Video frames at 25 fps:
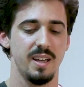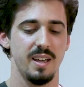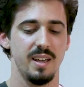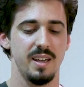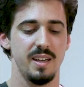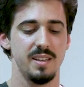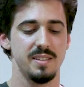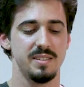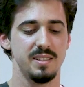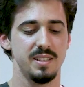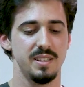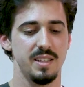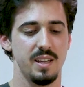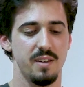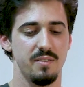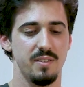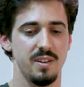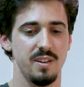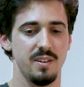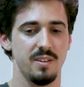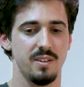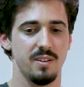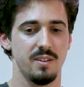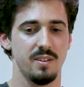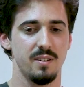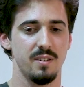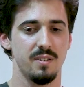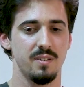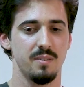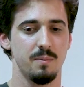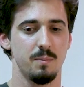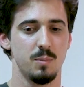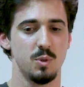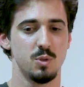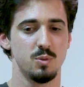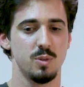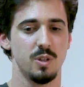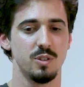Et s'il y avait
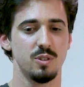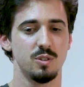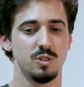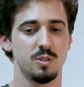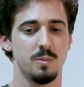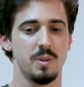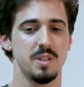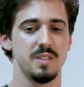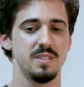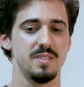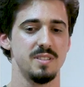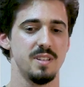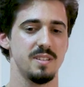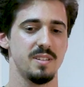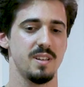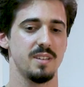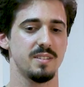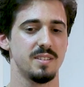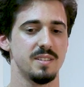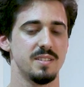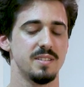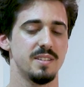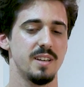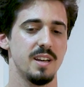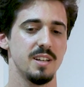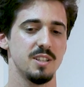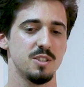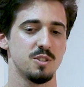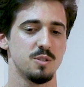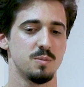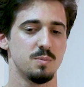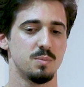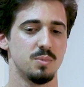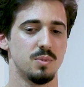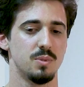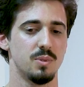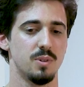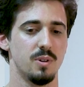besoin d'automatiser certaines tâches
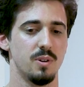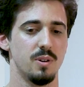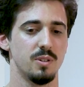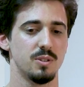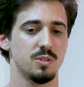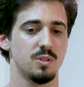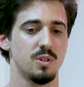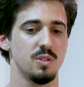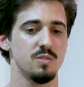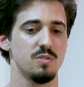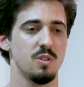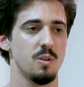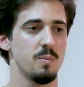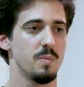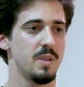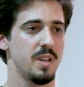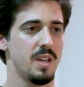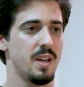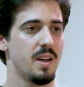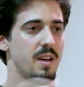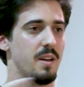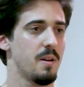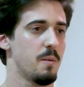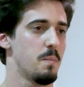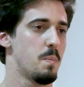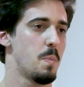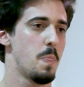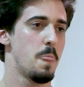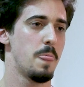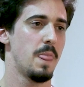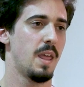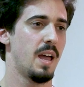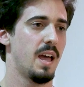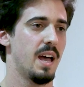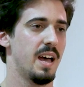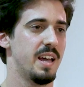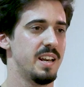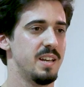pour transformer un,
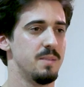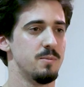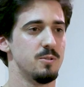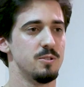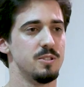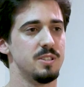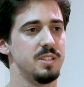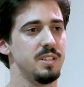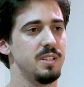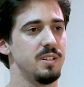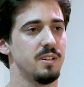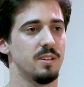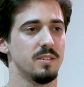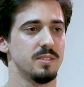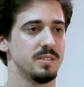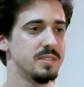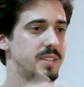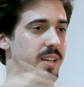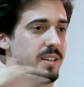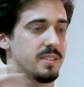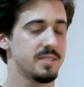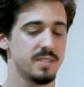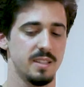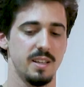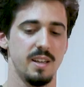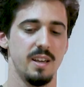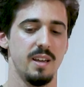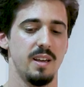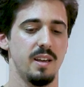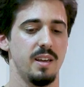emoji en texte.